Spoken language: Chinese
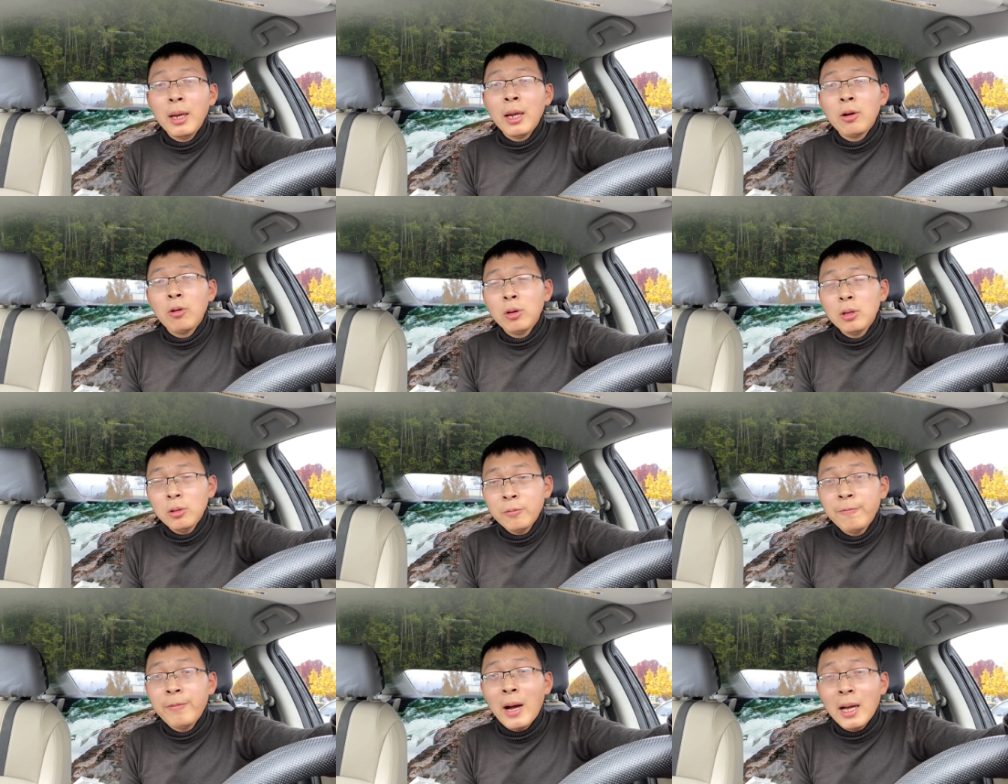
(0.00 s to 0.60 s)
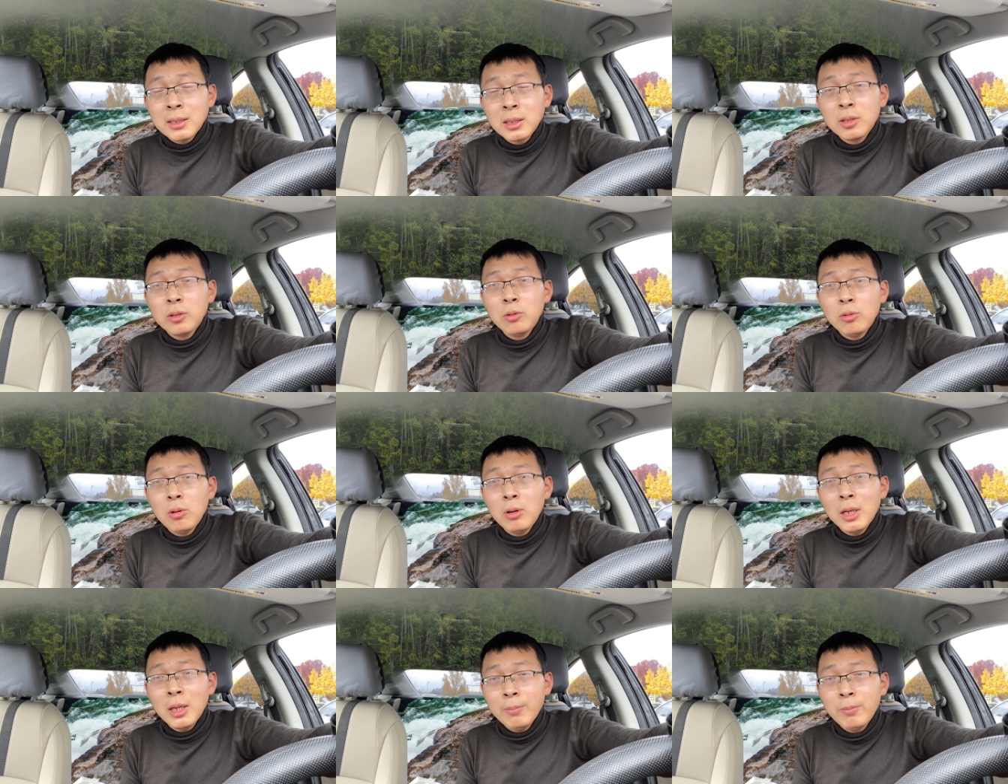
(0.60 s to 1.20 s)
国的法治，如
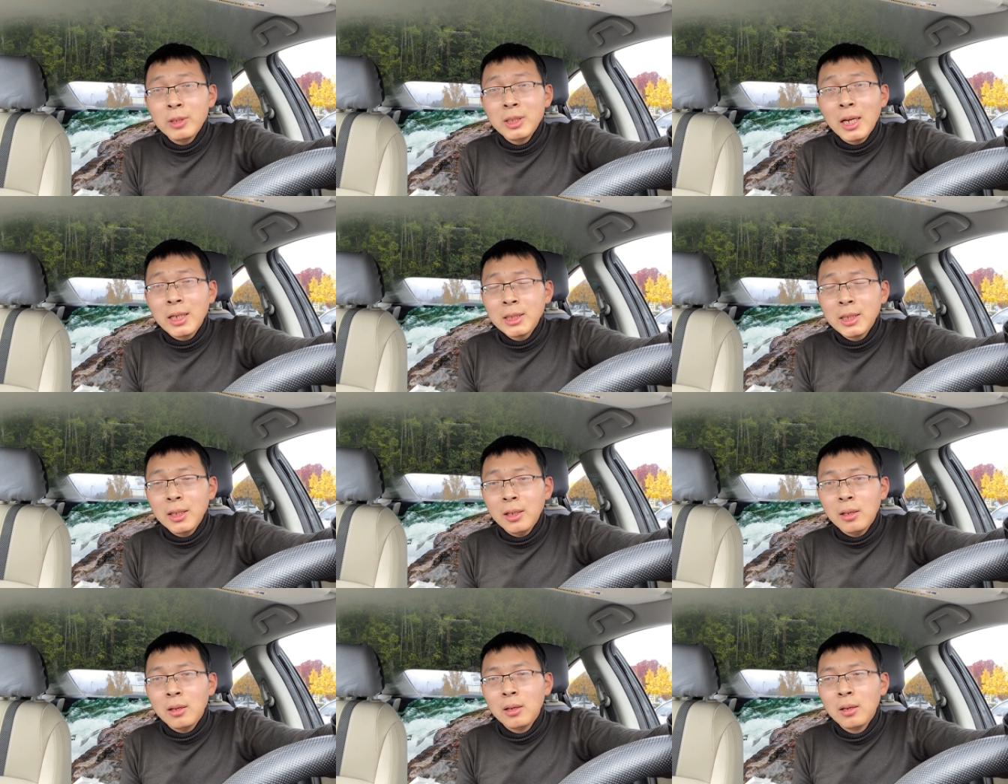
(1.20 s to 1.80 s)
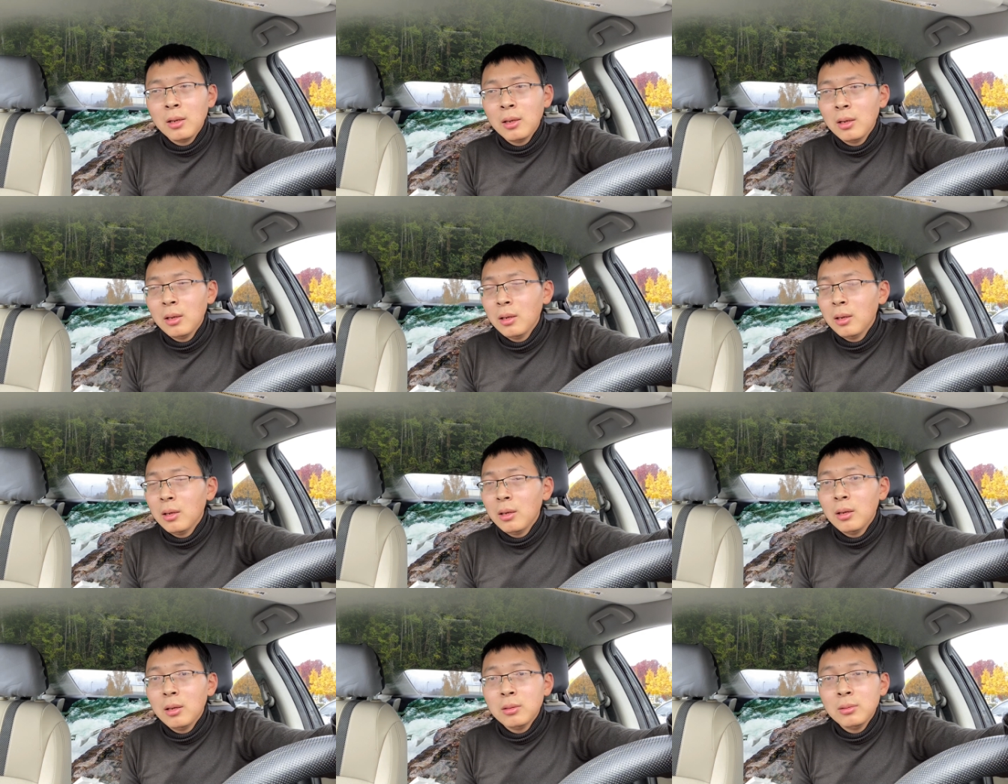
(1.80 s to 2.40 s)
果你不相信，
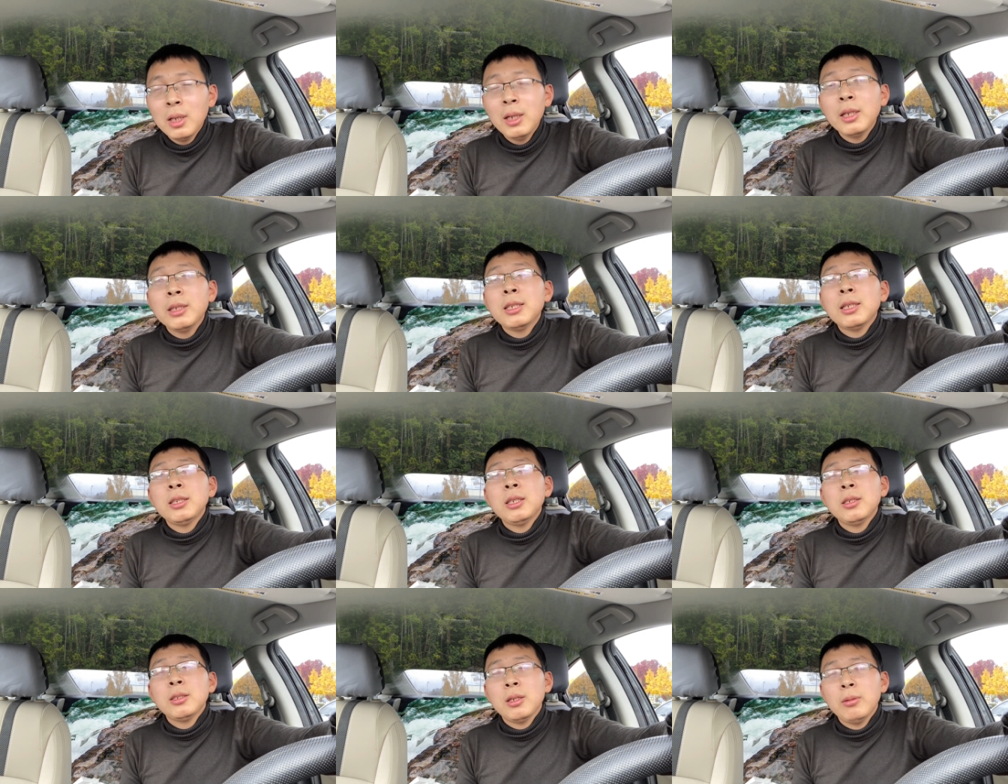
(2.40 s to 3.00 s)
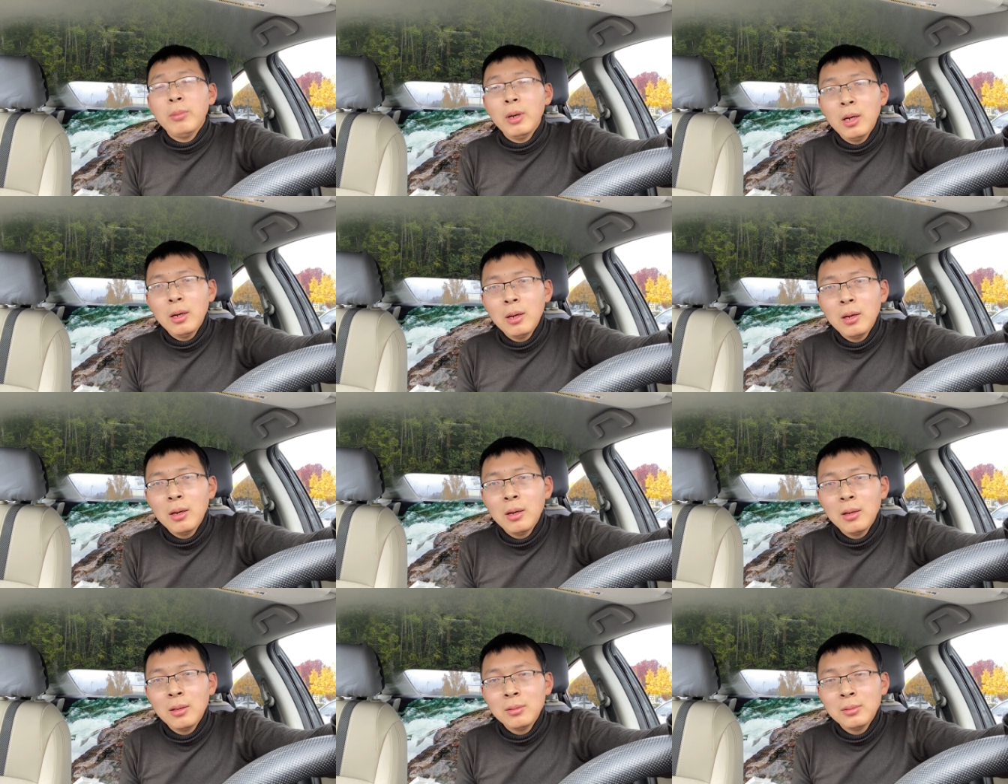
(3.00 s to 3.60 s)
那你相信什么？
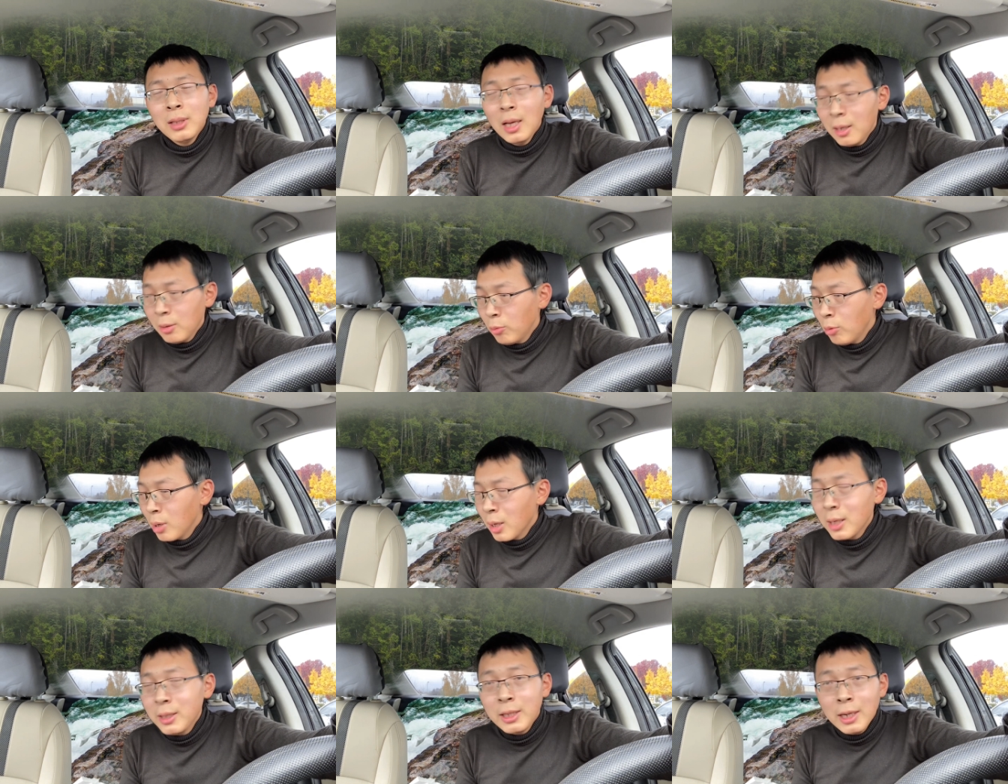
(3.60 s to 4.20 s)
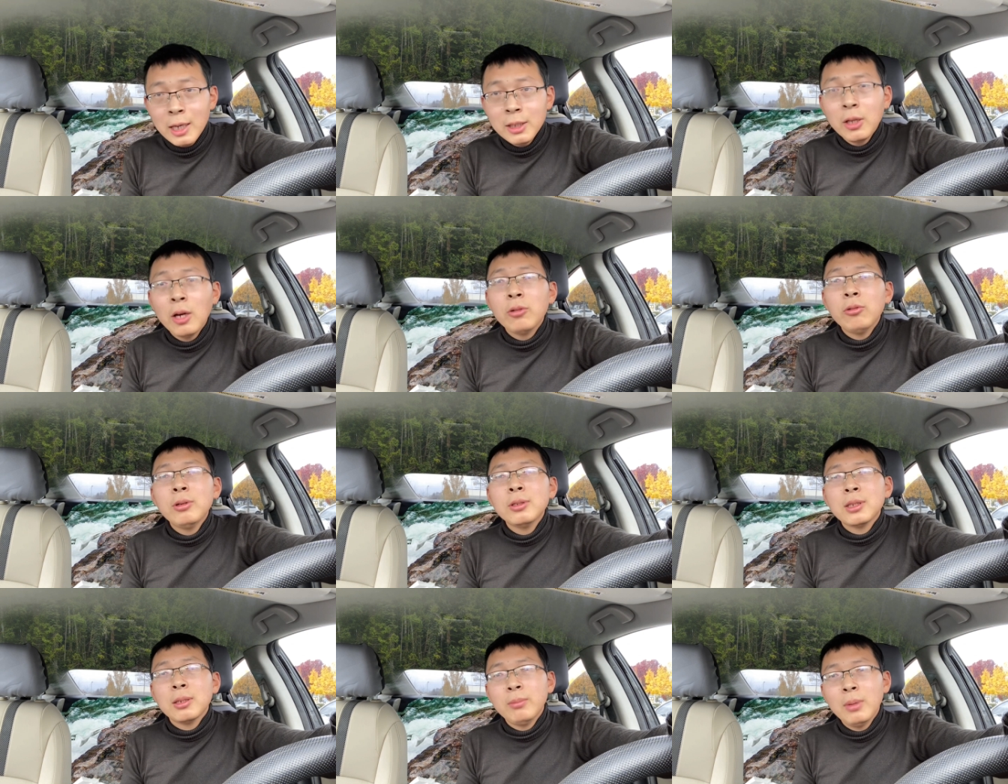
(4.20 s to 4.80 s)
那我跟你还讨
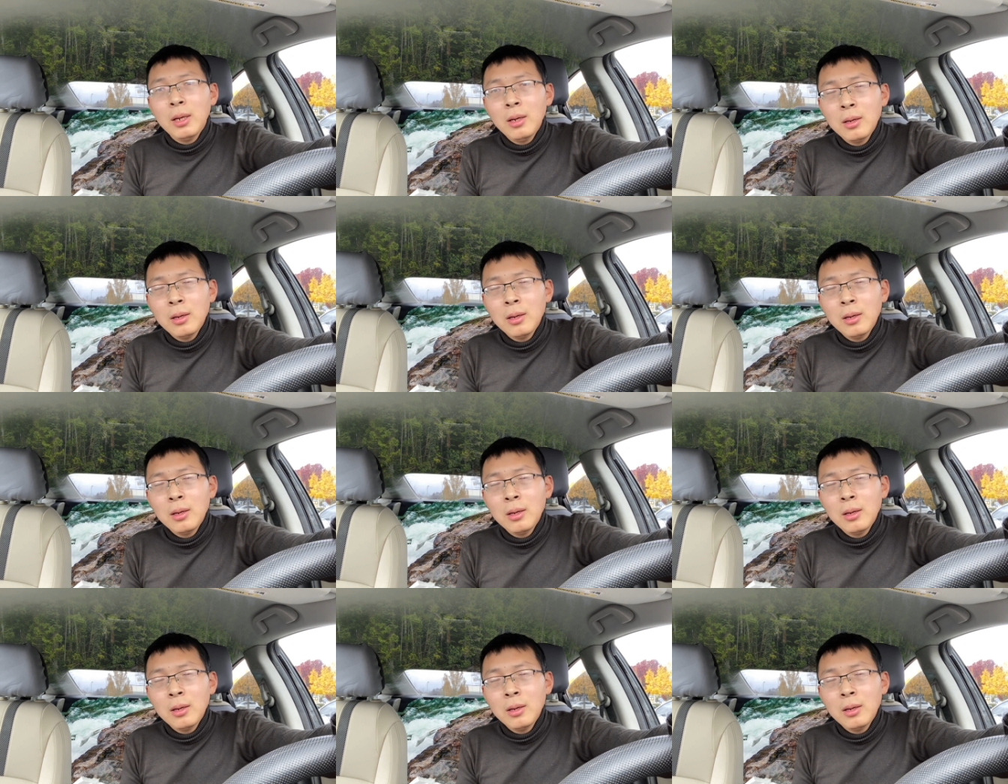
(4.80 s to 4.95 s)
论什么？